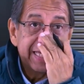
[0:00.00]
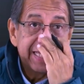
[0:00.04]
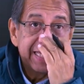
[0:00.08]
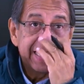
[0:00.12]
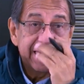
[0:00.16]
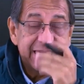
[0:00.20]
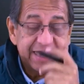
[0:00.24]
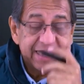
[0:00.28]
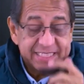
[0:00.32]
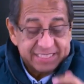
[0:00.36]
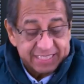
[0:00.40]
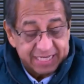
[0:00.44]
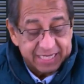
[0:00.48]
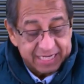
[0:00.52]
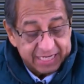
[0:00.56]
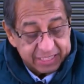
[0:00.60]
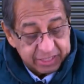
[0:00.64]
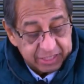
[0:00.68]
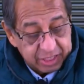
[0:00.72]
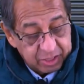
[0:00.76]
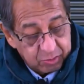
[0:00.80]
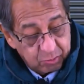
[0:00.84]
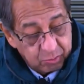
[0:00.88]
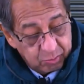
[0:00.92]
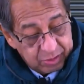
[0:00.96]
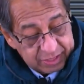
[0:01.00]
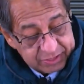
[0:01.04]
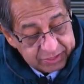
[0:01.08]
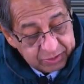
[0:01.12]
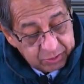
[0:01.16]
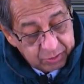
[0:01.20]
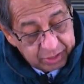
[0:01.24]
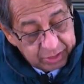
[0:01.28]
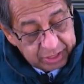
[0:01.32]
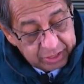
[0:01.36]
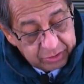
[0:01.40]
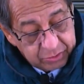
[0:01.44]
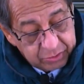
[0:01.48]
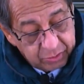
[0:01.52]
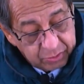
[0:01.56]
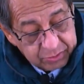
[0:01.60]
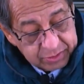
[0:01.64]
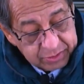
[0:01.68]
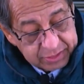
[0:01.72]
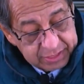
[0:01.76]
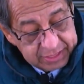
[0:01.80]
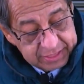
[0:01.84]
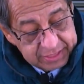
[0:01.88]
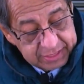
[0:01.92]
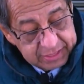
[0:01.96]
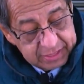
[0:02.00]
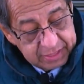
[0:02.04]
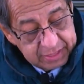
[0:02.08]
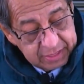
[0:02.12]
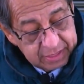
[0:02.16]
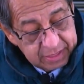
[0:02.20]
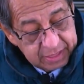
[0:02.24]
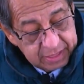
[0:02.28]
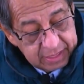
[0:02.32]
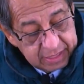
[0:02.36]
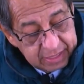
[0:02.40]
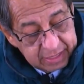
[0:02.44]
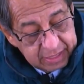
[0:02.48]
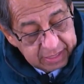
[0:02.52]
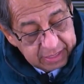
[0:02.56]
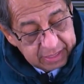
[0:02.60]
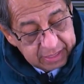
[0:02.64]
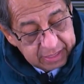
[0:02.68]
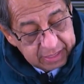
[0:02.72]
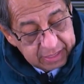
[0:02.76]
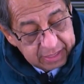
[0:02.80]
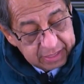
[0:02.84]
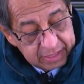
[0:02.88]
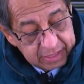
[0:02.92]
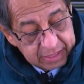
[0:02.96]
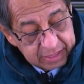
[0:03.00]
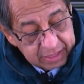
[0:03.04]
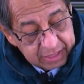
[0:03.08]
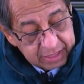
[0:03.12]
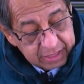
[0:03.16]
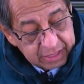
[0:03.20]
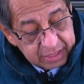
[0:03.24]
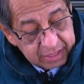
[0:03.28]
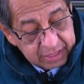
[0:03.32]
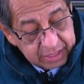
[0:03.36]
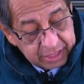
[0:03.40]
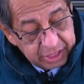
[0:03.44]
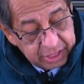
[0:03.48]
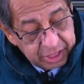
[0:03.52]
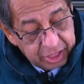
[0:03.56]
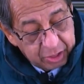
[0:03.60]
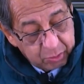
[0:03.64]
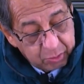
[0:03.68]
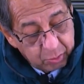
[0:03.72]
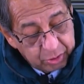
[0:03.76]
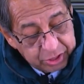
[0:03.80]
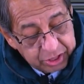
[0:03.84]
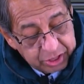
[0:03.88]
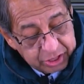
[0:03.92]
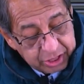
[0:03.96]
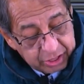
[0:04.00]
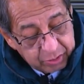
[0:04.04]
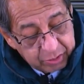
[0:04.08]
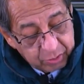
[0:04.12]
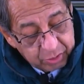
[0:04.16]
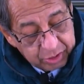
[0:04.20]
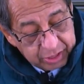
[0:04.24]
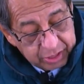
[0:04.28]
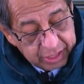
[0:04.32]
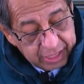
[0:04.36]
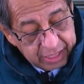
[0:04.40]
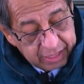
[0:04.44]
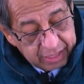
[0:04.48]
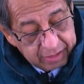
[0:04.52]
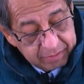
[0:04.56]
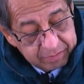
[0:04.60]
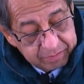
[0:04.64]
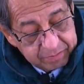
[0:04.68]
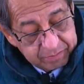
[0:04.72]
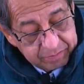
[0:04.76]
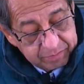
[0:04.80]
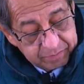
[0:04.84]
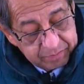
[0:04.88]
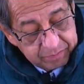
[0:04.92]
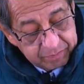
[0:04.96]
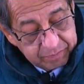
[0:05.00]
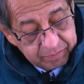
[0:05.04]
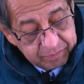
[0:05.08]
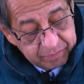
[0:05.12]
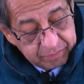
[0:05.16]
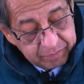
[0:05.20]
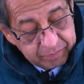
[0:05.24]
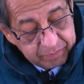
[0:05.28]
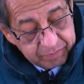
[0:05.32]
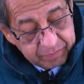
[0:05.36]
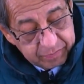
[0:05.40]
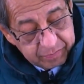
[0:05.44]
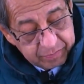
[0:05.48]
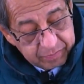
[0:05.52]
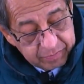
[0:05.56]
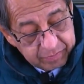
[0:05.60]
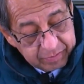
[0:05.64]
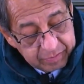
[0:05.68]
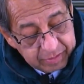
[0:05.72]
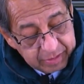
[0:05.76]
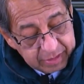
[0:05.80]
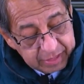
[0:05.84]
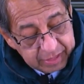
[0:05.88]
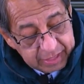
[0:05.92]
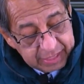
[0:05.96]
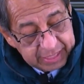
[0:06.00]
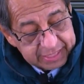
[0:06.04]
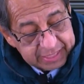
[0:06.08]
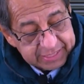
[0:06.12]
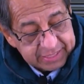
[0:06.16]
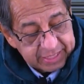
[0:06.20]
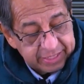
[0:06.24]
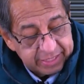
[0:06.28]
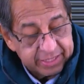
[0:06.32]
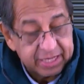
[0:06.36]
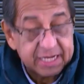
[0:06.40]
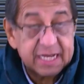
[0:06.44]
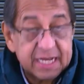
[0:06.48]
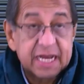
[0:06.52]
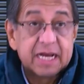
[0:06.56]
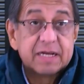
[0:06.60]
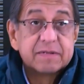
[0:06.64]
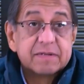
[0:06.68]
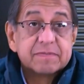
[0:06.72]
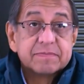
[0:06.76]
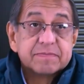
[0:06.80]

Esta es la articulación entonces cricoaritenoidea. Esta de acá.